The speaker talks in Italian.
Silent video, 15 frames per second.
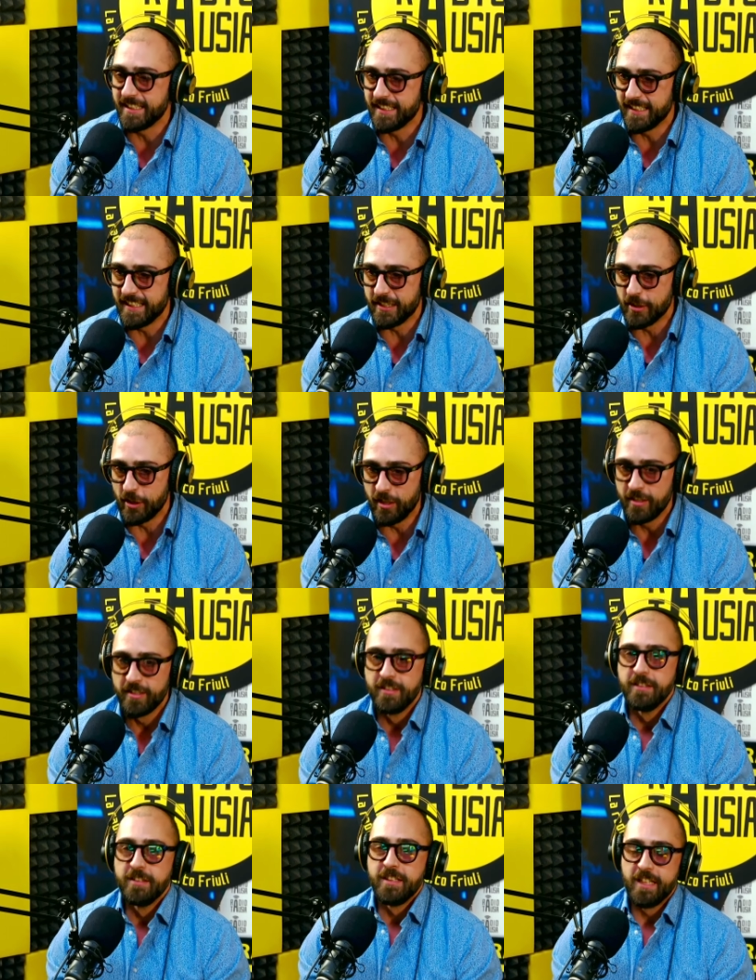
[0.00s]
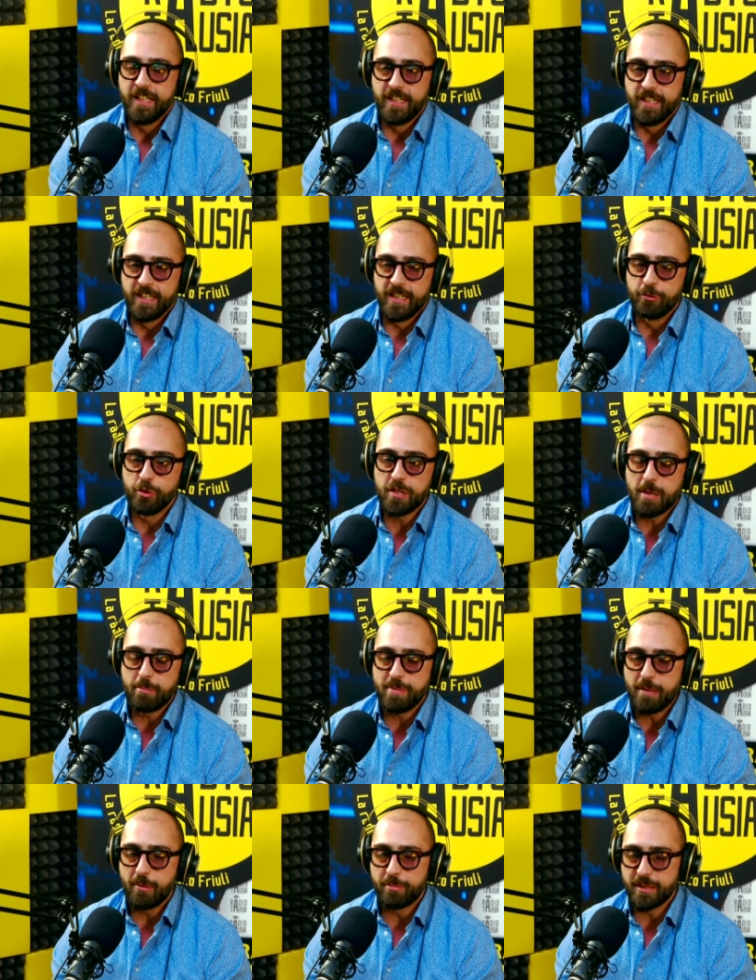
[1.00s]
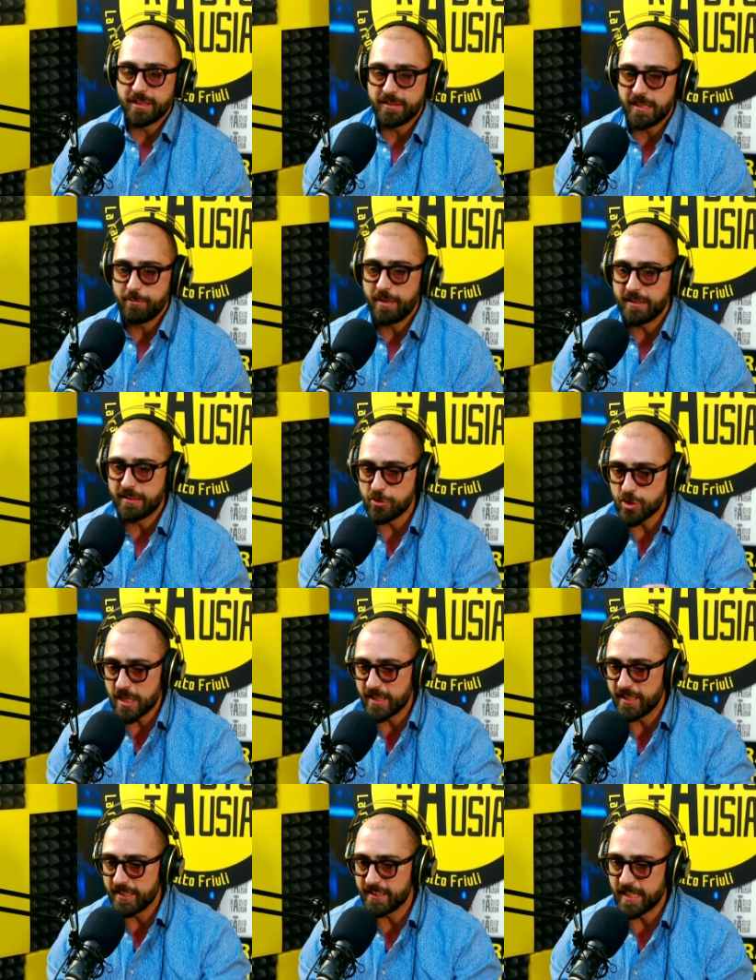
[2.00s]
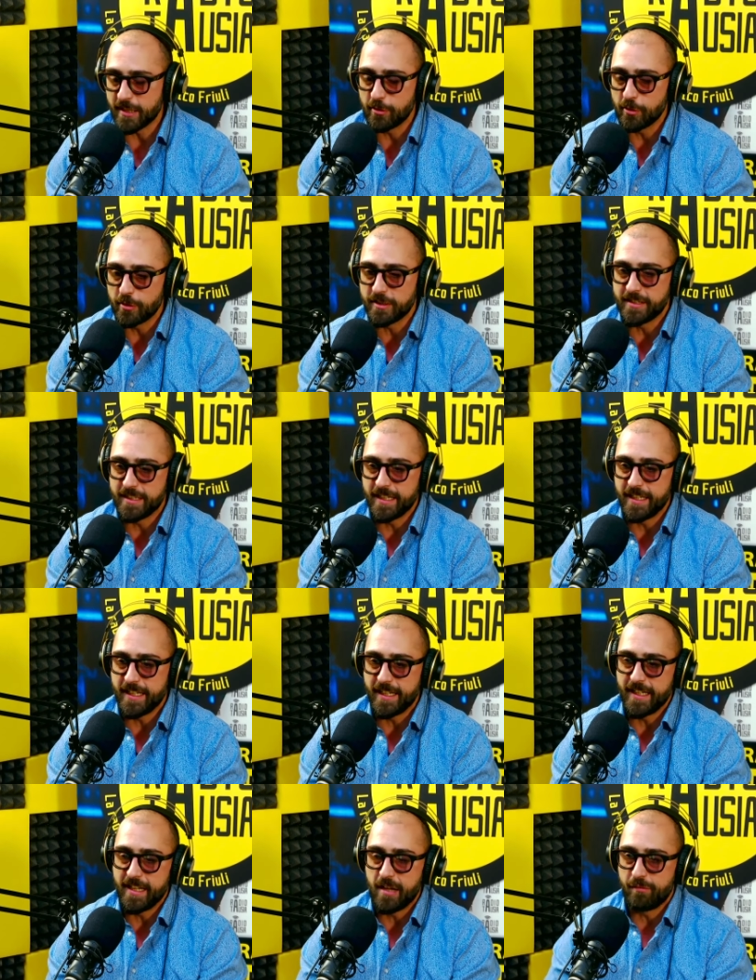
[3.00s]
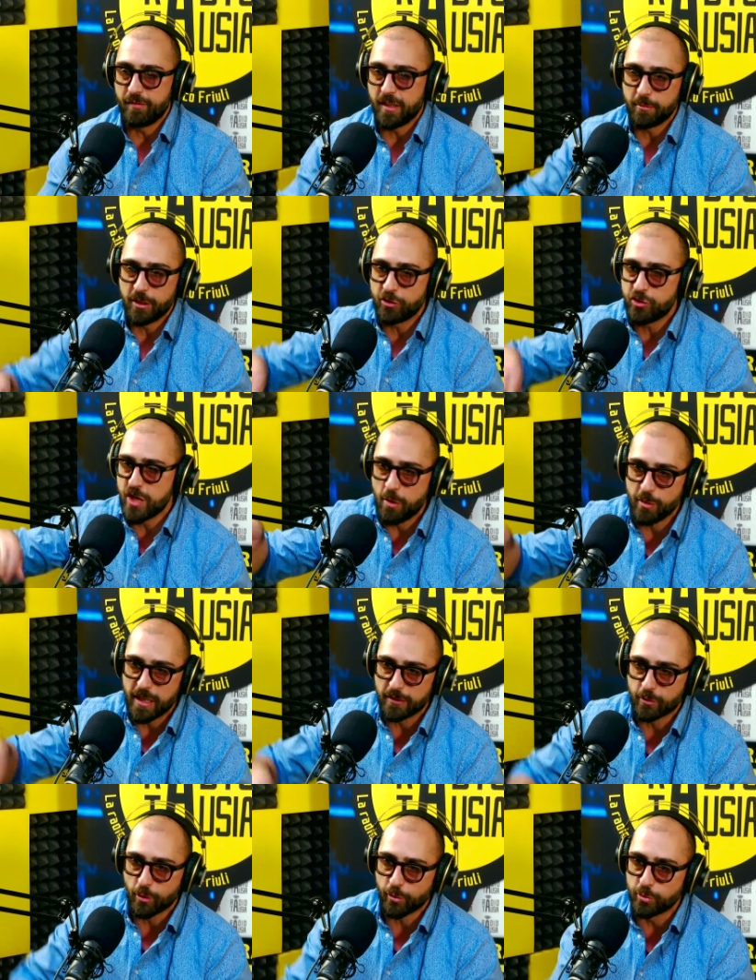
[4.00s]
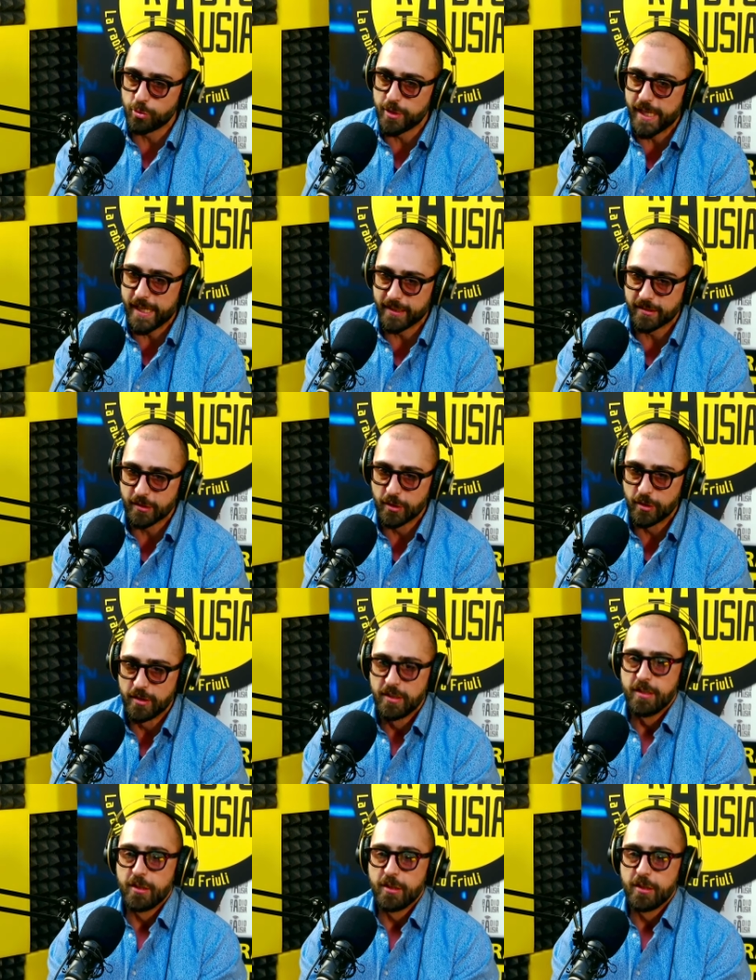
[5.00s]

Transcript: lì, no? Mm-hmm. Eh, noi abbiamo praticamente già all'interno della farmacia un altro studietto,